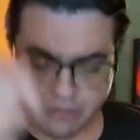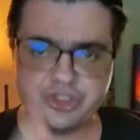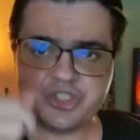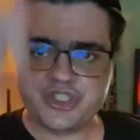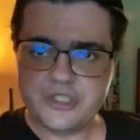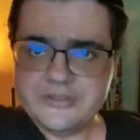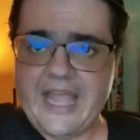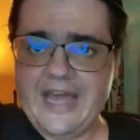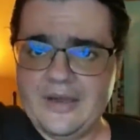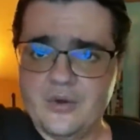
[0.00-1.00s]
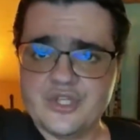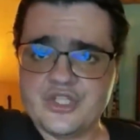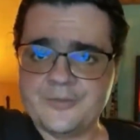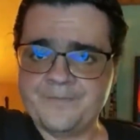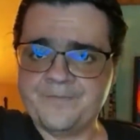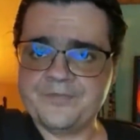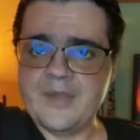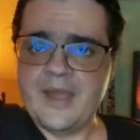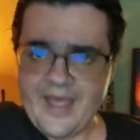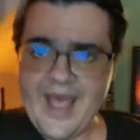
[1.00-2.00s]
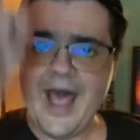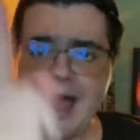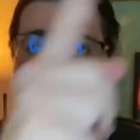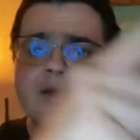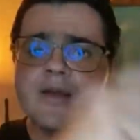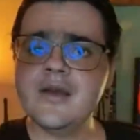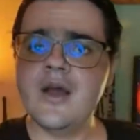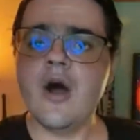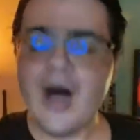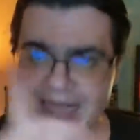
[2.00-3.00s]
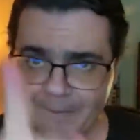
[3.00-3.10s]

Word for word: te tiro dela hoje. É? Anda